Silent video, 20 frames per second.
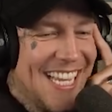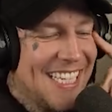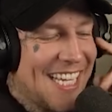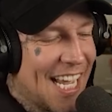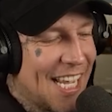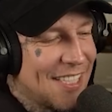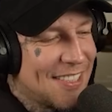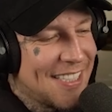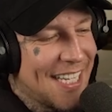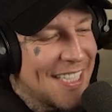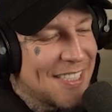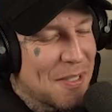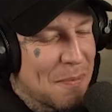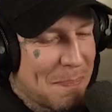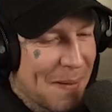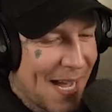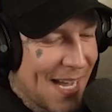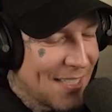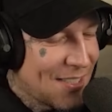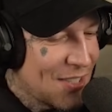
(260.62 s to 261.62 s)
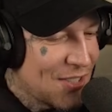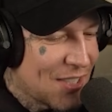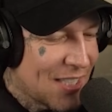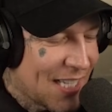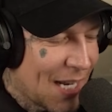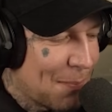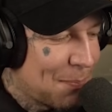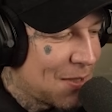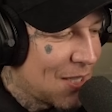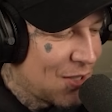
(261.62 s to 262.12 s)
Der ist sehr sympathisch. Ich
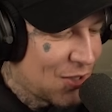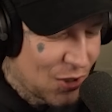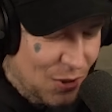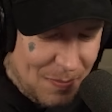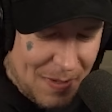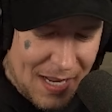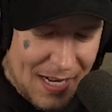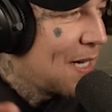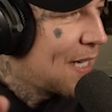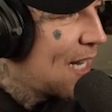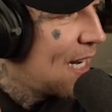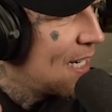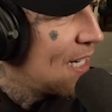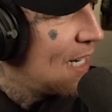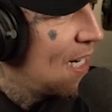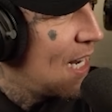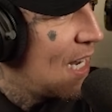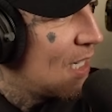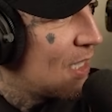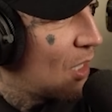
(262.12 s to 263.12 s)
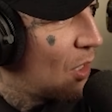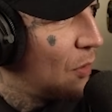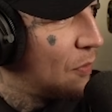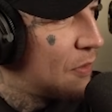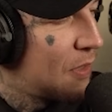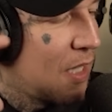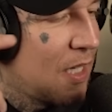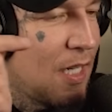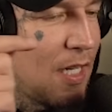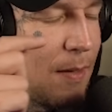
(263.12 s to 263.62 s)
habe den schon mal kennengelernt auf
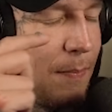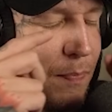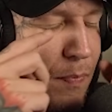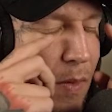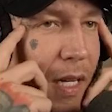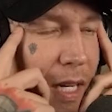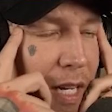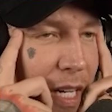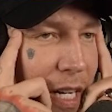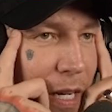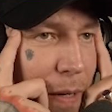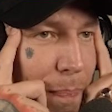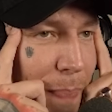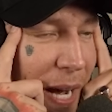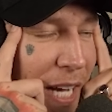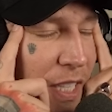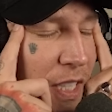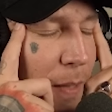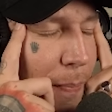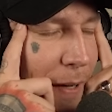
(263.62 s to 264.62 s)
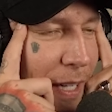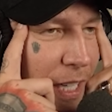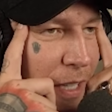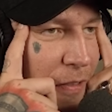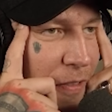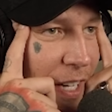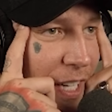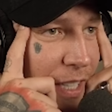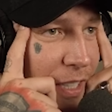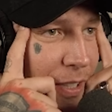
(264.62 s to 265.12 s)
dem äh,
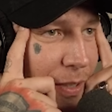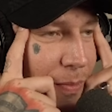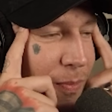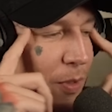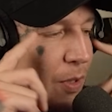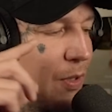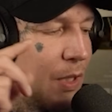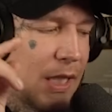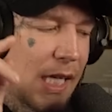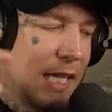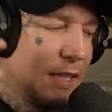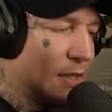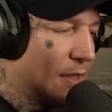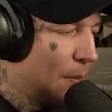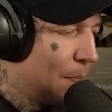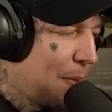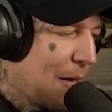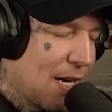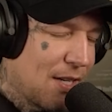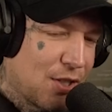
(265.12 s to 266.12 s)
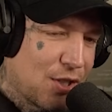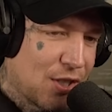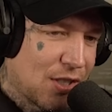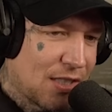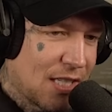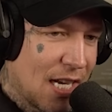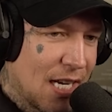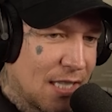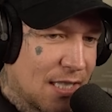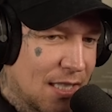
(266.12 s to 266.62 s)
Basketball-Event. Ganz sympathisches
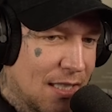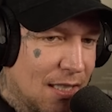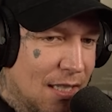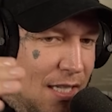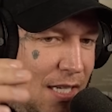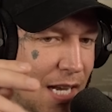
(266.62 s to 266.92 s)
Kerlchen.